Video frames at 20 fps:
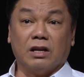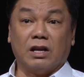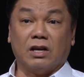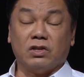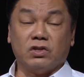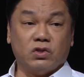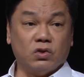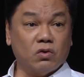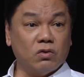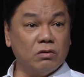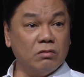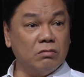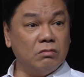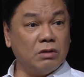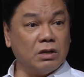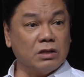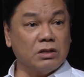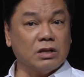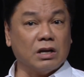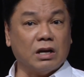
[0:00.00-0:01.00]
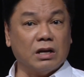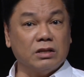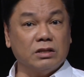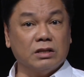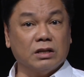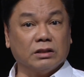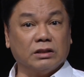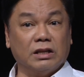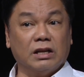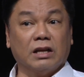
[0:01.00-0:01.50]
direction,
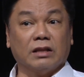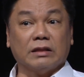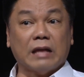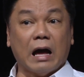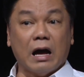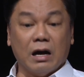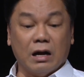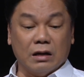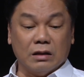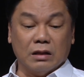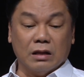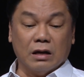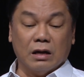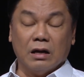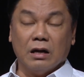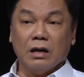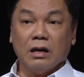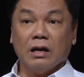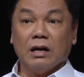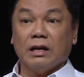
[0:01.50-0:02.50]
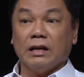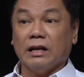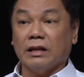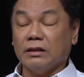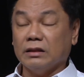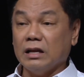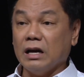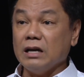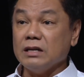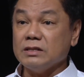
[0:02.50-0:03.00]
kanya-kanyang tinatahak na
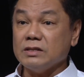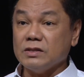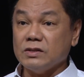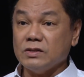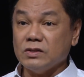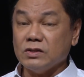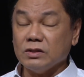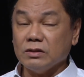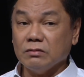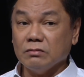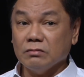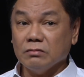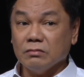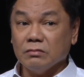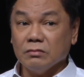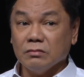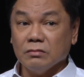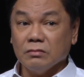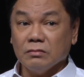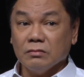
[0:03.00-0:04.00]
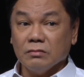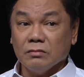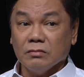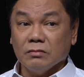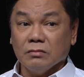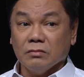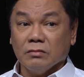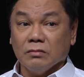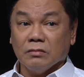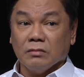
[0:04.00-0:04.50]
landas.
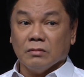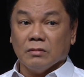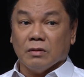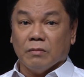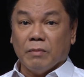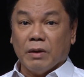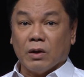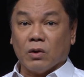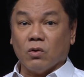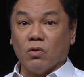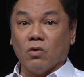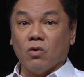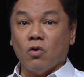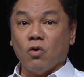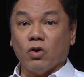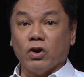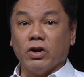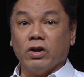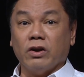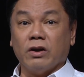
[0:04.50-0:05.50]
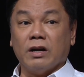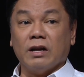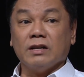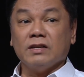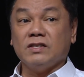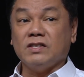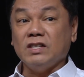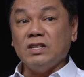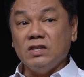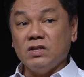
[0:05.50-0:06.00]
Merong order
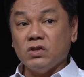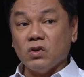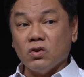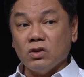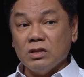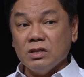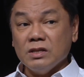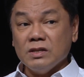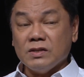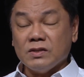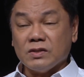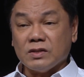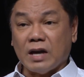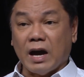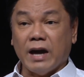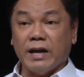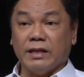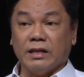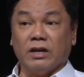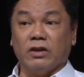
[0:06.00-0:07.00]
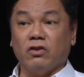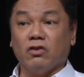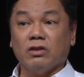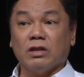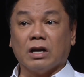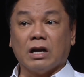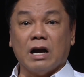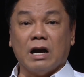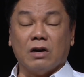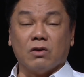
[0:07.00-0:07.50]
ang seasons, kahit ngayon
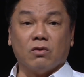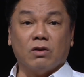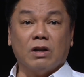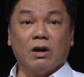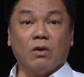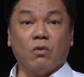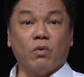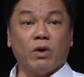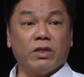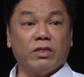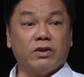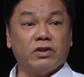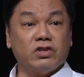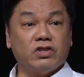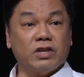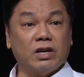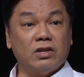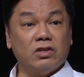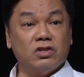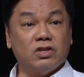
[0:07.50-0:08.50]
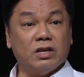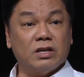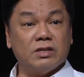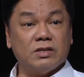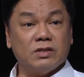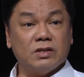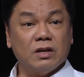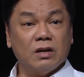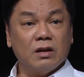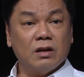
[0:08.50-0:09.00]
nagkakaroon ng weather
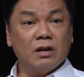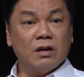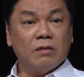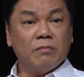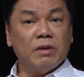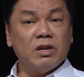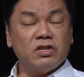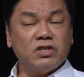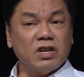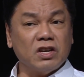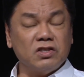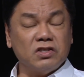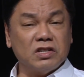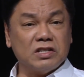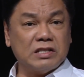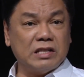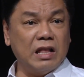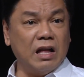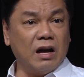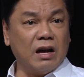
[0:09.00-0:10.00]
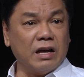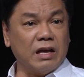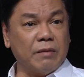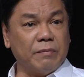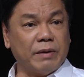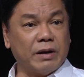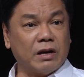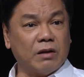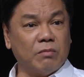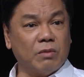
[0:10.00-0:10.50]
changes, may changes lang,
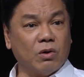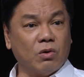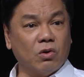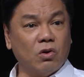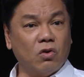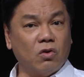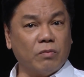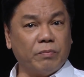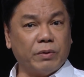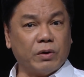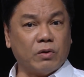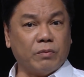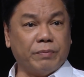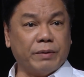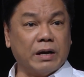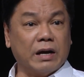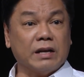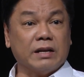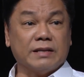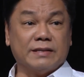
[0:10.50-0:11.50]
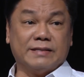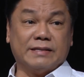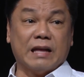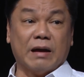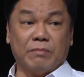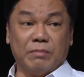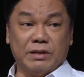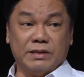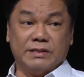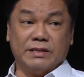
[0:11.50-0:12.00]
kaya para magulo. Pero pagka
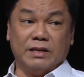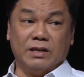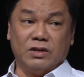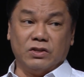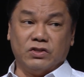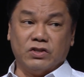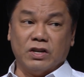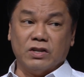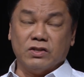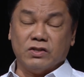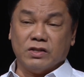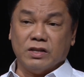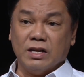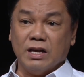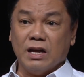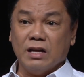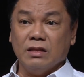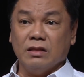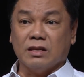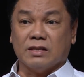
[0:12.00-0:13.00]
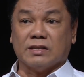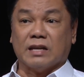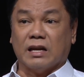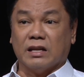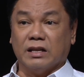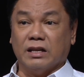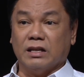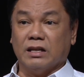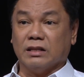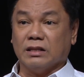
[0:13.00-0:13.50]
na-establish na yung change na yan,
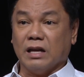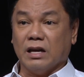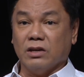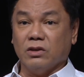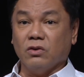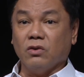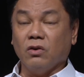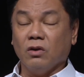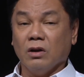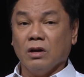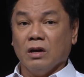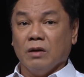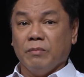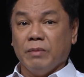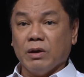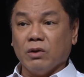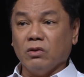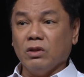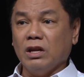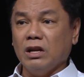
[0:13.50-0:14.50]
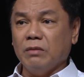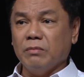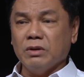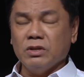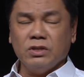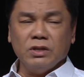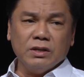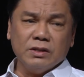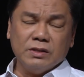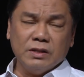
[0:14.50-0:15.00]
nasanay na tayo, meron na naman
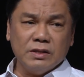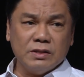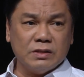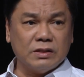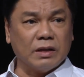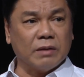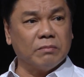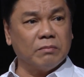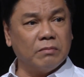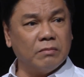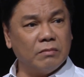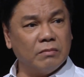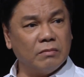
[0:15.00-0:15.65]
siyang system.